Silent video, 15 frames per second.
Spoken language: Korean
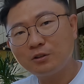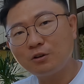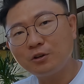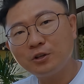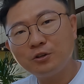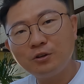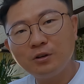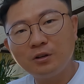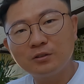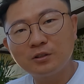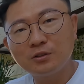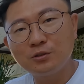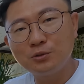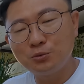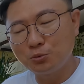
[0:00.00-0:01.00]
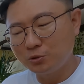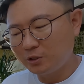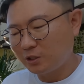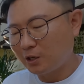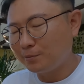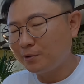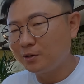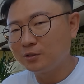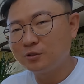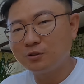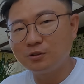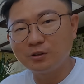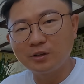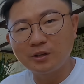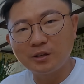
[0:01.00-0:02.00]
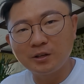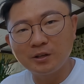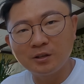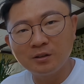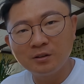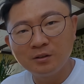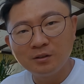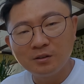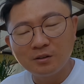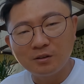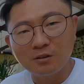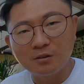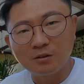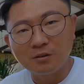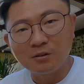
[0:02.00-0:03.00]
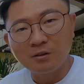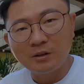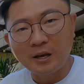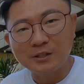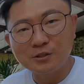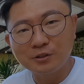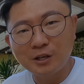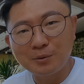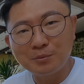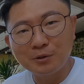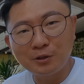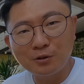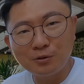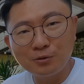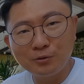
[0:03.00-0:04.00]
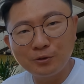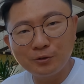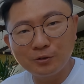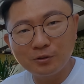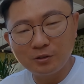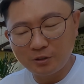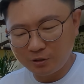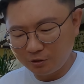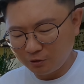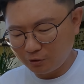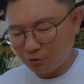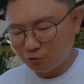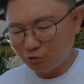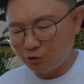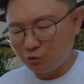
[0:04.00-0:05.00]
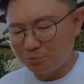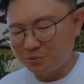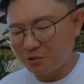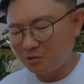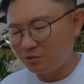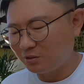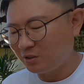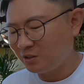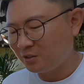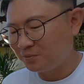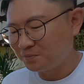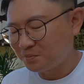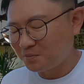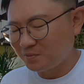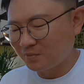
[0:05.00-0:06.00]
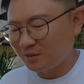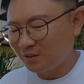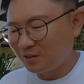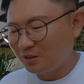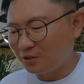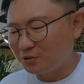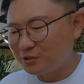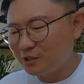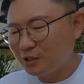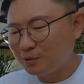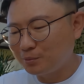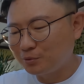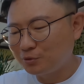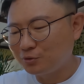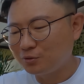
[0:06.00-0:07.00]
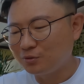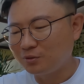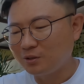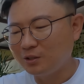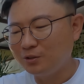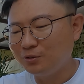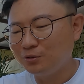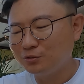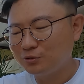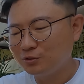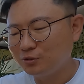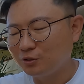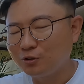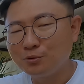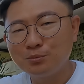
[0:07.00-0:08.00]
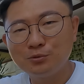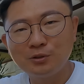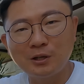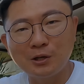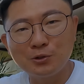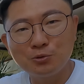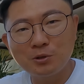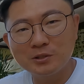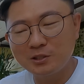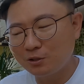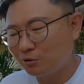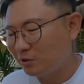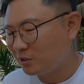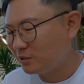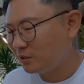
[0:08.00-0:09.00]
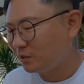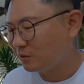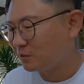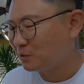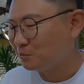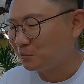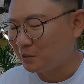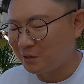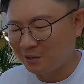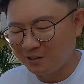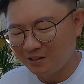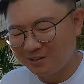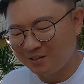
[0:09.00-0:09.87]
터키 여행할 때는 조식하면서 이렇게 어, 액션캠을 켜는 경우도 좀 있었는데 언젠가부터 아, 이런 것들은 여러분들이 안 좋아하실 거란 생각 때문에